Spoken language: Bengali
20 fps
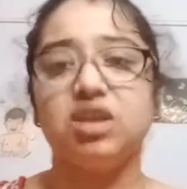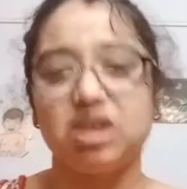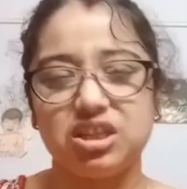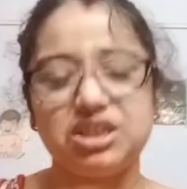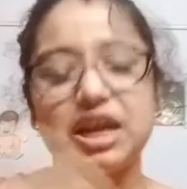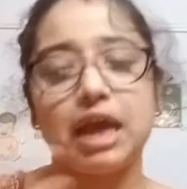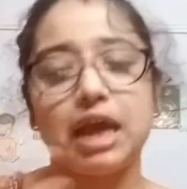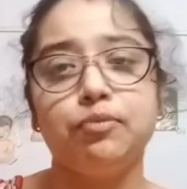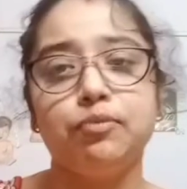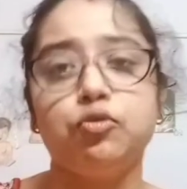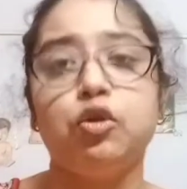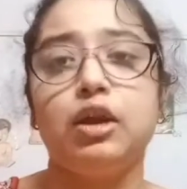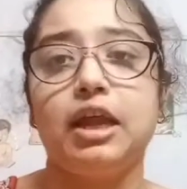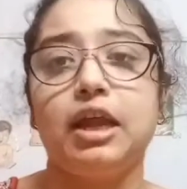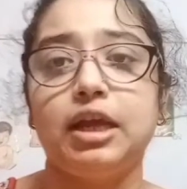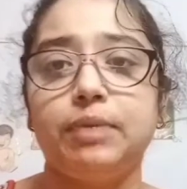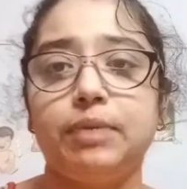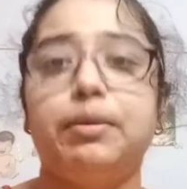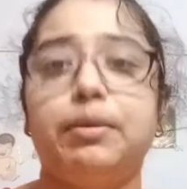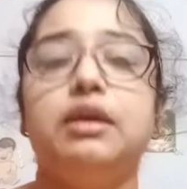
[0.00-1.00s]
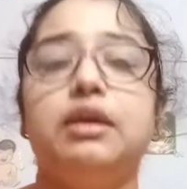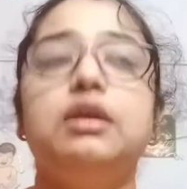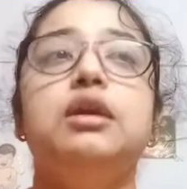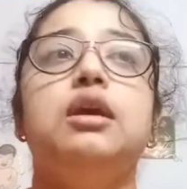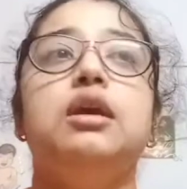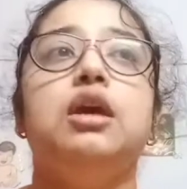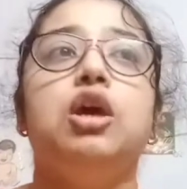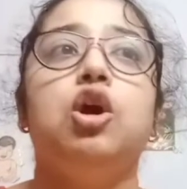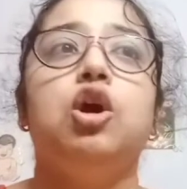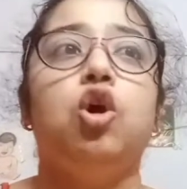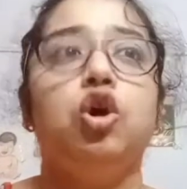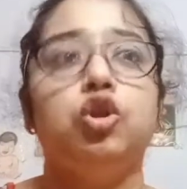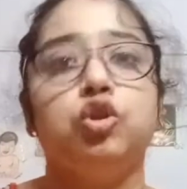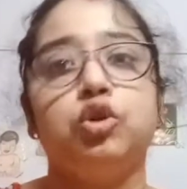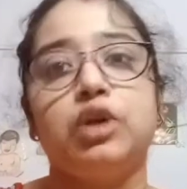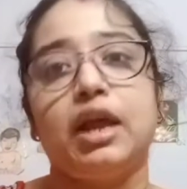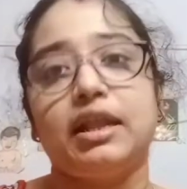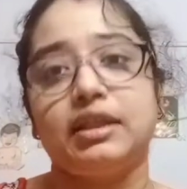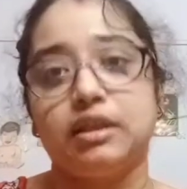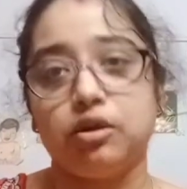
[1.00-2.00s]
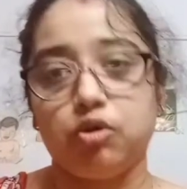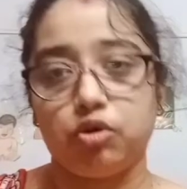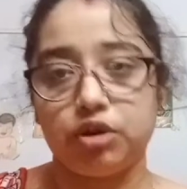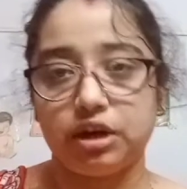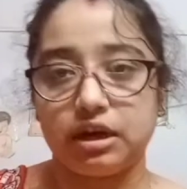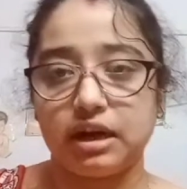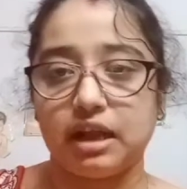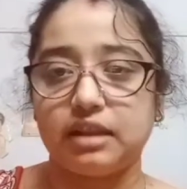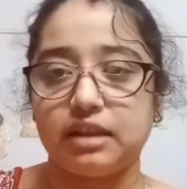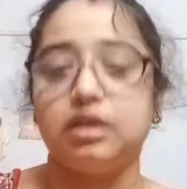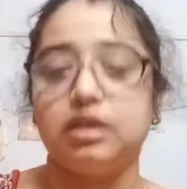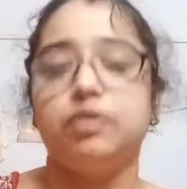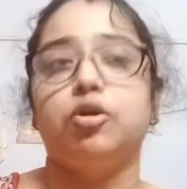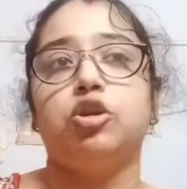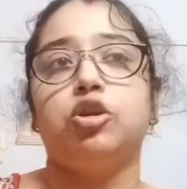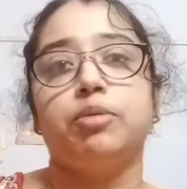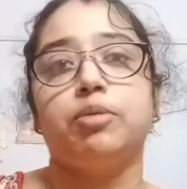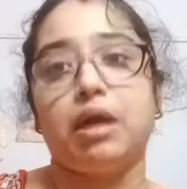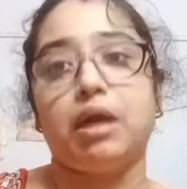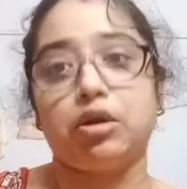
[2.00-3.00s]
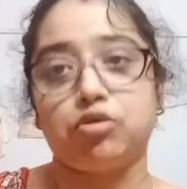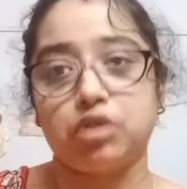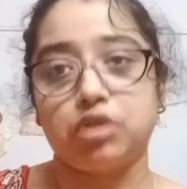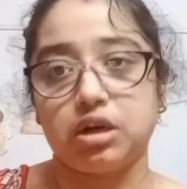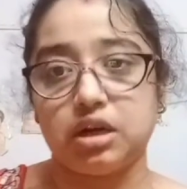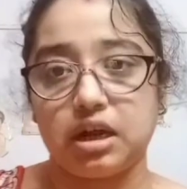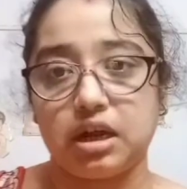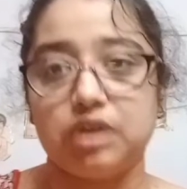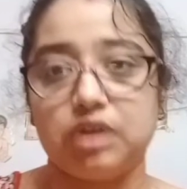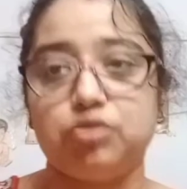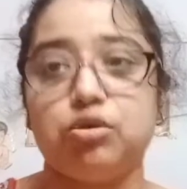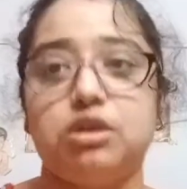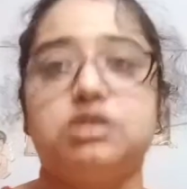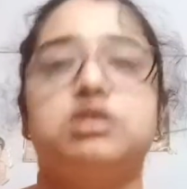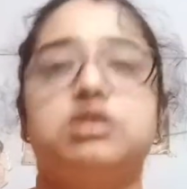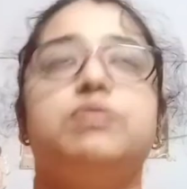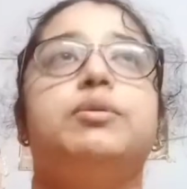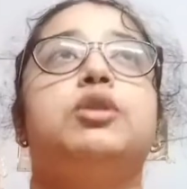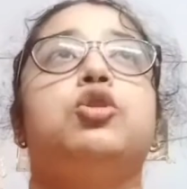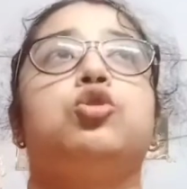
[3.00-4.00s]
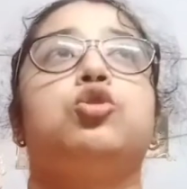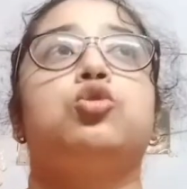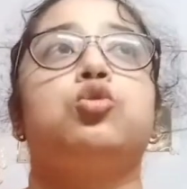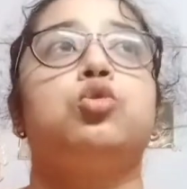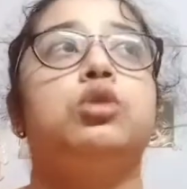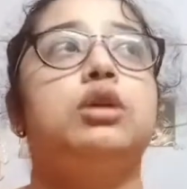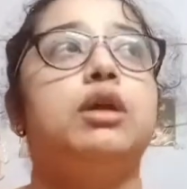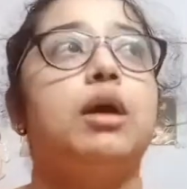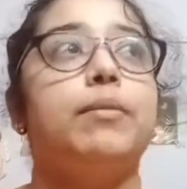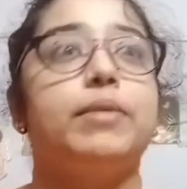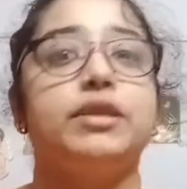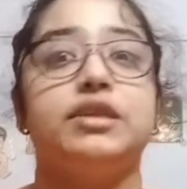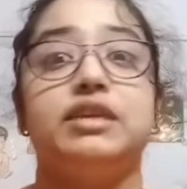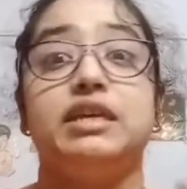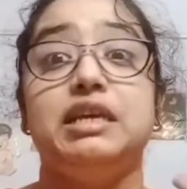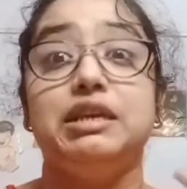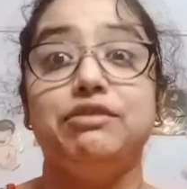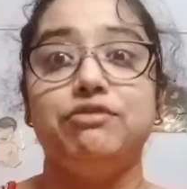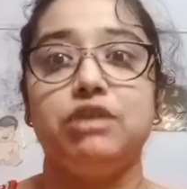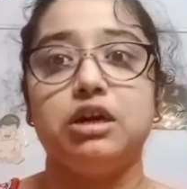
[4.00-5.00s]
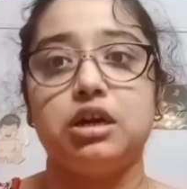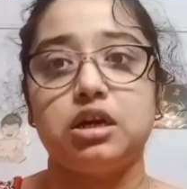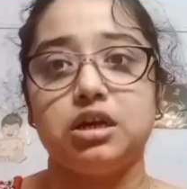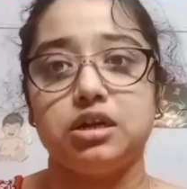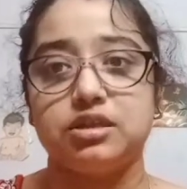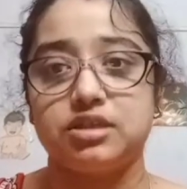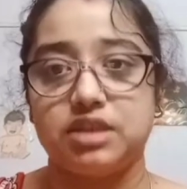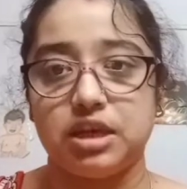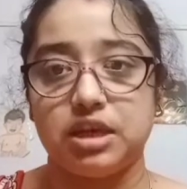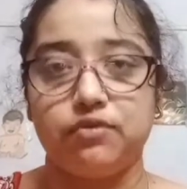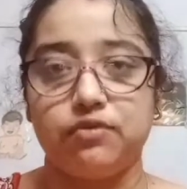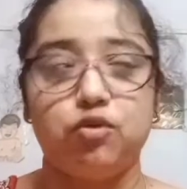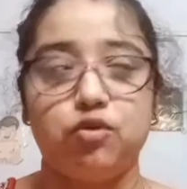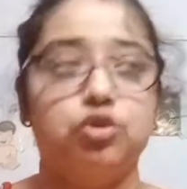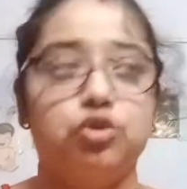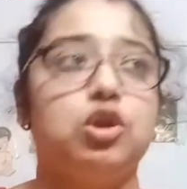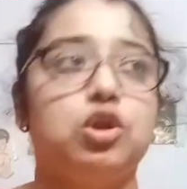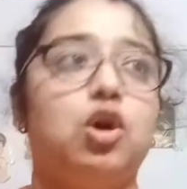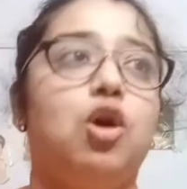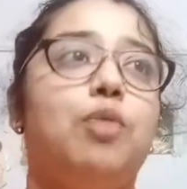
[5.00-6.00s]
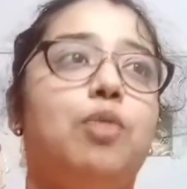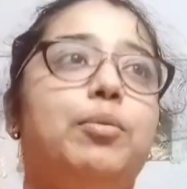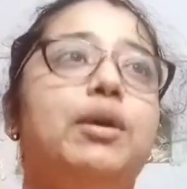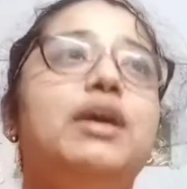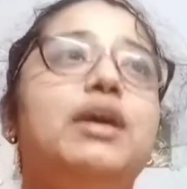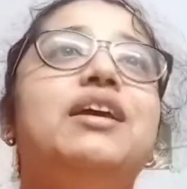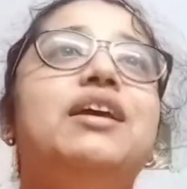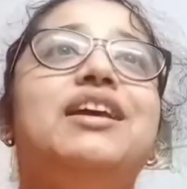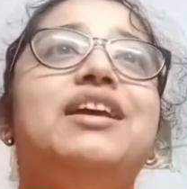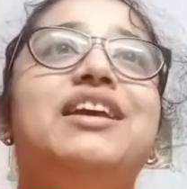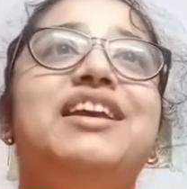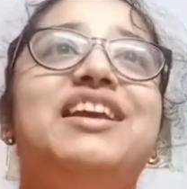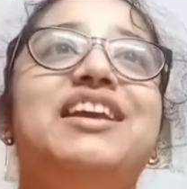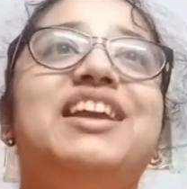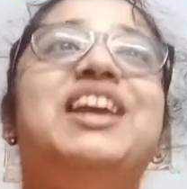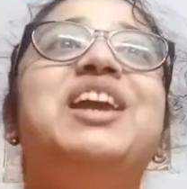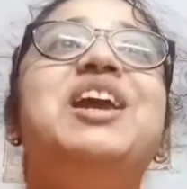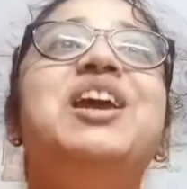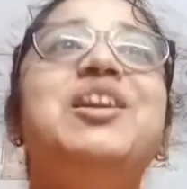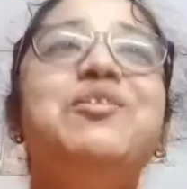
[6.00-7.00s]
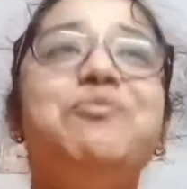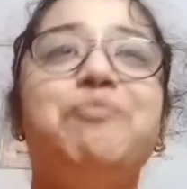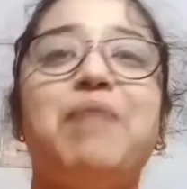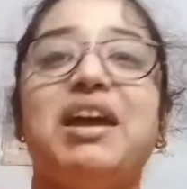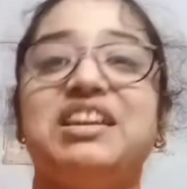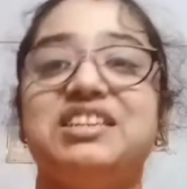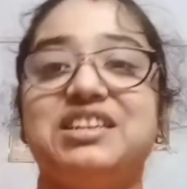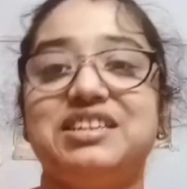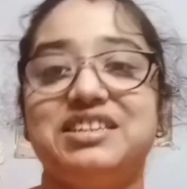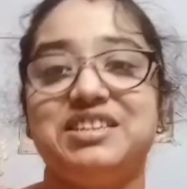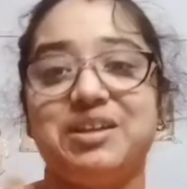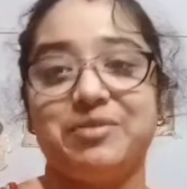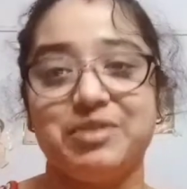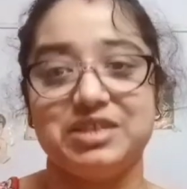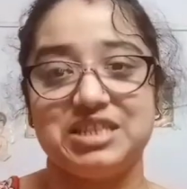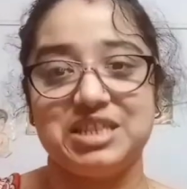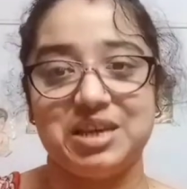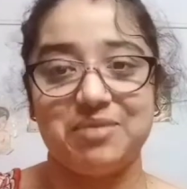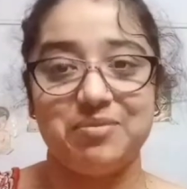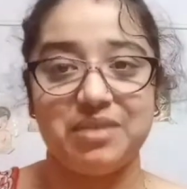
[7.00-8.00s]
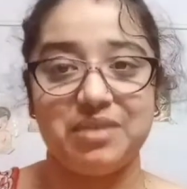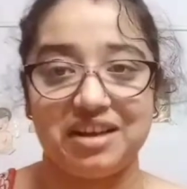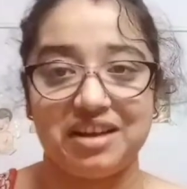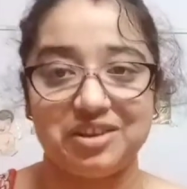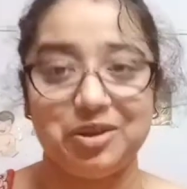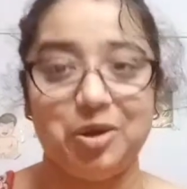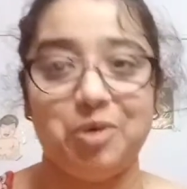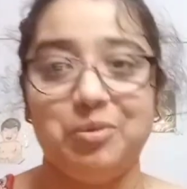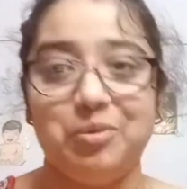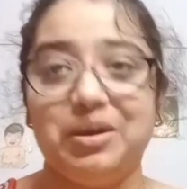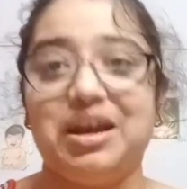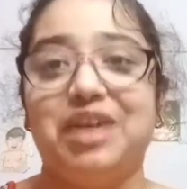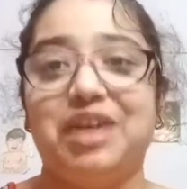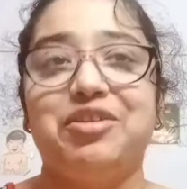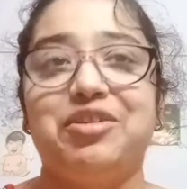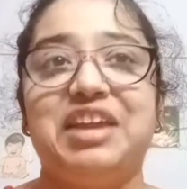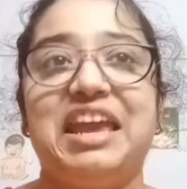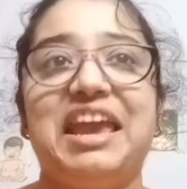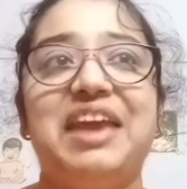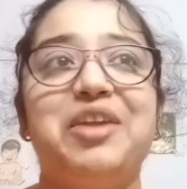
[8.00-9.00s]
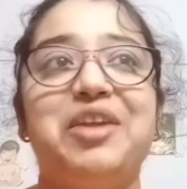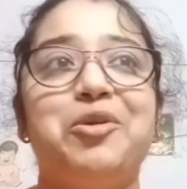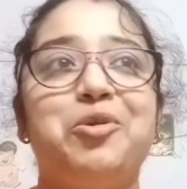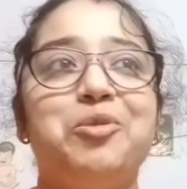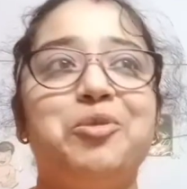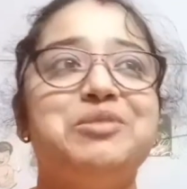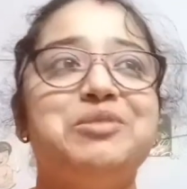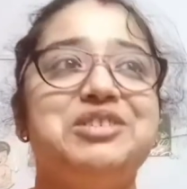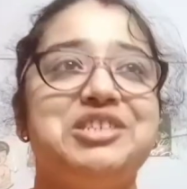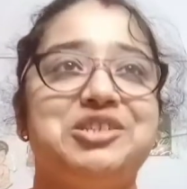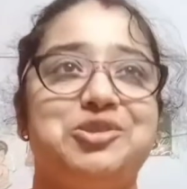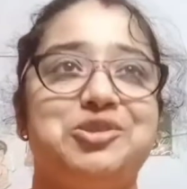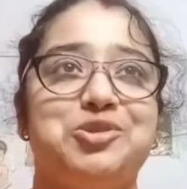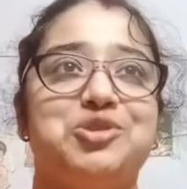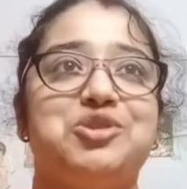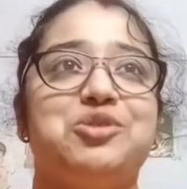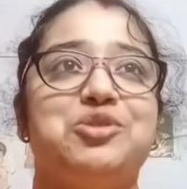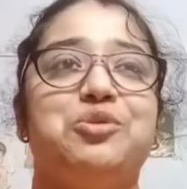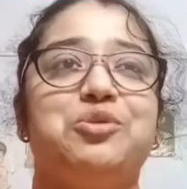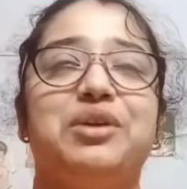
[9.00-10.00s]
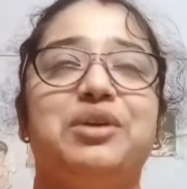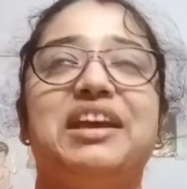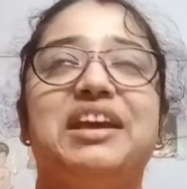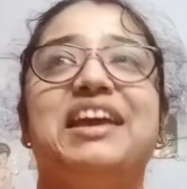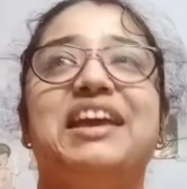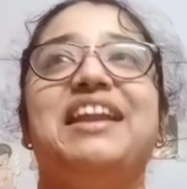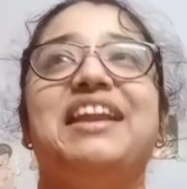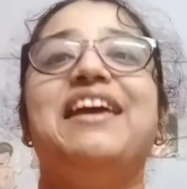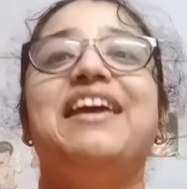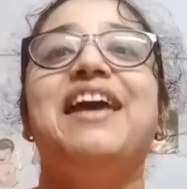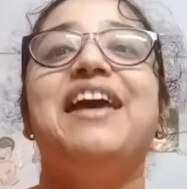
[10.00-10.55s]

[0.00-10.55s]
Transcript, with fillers: টাইম তো লাগবেই হয়তো রাতে অনেক রাতে হয়তো বারোটা নাগাদও আসতে পারে ততক্ষণে আমাদের ইনভার্টারটা সেভ করতে হবে ব্যাটারিটা আমার সেভ রাখতে হবে কারণ এরকম সিচুয়েশন হয়ে গেলে